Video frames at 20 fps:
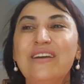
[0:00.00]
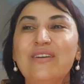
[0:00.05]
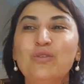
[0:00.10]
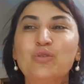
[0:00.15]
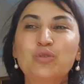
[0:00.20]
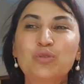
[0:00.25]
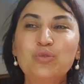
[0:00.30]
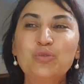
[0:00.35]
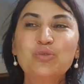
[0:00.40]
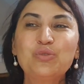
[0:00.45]

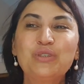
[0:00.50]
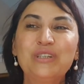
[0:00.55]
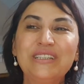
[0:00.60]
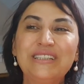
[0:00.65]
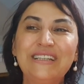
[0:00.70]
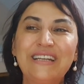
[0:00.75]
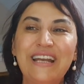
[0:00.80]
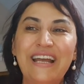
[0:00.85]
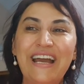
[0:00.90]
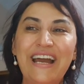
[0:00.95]
Uzun
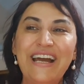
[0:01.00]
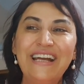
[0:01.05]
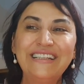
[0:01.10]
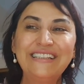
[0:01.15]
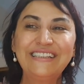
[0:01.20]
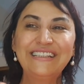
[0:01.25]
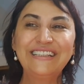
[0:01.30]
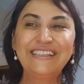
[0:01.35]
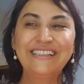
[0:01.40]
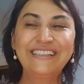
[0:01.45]
süredir eğer
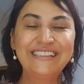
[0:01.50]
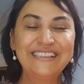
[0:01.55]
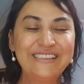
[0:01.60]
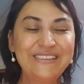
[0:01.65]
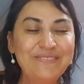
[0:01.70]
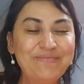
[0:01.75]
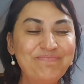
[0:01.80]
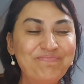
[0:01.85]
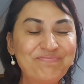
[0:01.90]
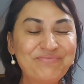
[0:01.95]

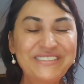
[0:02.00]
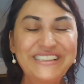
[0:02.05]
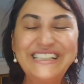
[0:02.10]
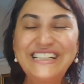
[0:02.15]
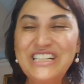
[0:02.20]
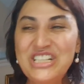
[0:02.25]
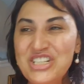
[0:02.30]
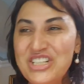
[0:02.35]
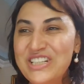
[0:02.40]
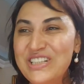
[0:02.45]
e,
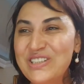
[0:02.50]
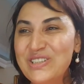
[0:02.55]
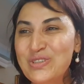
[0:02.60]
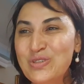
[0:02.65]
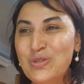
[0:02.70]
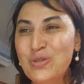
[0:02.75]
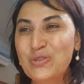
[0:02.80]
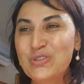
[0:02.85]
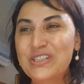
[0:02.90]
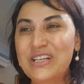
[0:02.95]
ilişkiniz
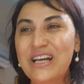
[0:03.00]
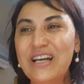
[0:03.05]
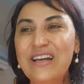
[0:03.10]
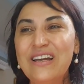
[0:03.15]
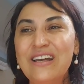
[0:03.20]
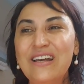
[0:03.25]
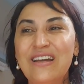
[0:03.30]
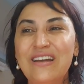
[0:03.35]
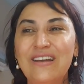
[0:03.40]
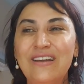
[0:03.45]
yoksa
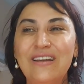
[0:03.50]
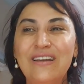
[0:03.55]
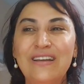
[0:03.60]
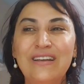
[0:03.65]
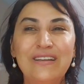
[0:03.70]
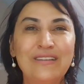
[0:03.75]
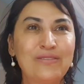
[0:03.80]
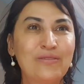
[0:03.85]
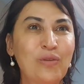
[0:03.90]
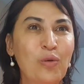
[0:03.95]

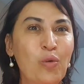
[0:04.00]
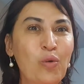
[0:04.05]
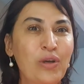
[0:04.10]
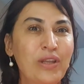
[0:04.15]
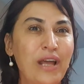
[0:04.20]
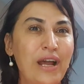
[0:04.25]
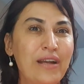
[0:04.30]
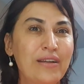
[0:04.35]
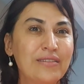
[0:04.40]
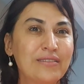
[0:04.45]
e, o
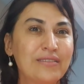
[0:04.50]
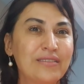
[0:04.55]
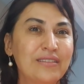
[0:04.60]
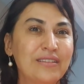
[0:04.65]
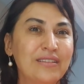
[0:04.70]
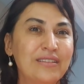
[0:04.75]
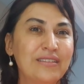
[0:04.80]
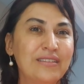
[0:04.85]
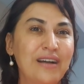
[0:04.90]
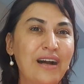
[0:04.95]
kadar
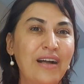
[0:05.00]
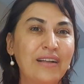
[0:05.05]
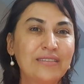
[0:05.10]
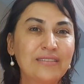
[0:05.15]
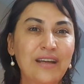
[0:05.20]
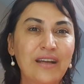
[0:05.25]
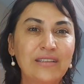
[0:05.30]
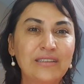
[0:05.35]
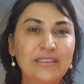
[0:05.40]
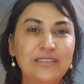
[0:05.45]
e,
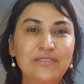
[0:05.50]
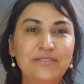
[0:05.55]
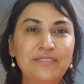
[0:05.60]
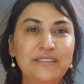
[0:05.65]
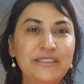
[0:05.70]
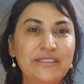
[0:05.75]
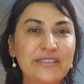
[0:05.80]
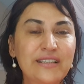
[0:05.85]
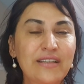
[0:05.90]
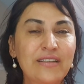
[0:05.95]
alternatif
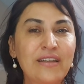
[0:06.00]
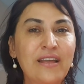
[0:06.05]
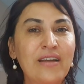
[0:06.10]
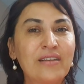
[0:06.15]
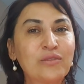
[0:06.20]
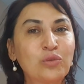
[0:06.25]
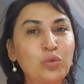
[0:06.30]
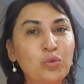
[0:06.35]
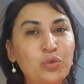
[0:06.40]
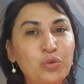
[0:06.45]

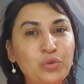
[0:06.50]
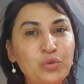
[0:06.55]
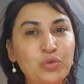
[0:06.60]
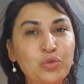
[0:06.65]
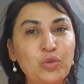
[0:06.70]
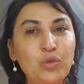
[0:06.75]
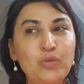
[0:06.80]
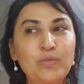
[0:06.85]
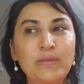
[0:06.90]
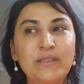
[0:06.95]
insanlar ruhunuz
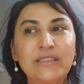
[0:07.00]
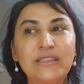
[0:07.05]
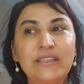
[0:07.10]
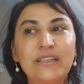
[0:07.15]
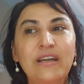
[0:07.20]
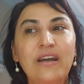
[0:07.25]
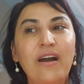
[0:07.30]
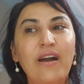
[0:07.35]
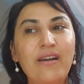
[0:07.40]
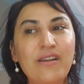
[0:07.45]
uymadı
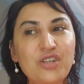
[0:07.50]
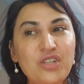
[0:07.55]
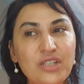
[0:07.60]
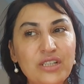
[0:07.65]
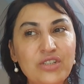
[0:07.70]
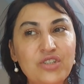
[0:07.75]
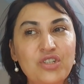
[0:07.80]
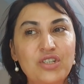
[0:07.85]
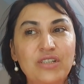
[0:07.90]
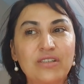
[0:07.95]
ki aşk
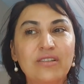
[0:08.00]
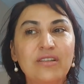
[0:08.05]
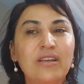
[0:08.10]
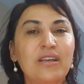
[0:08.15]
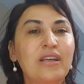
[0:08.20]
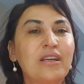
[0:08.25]
için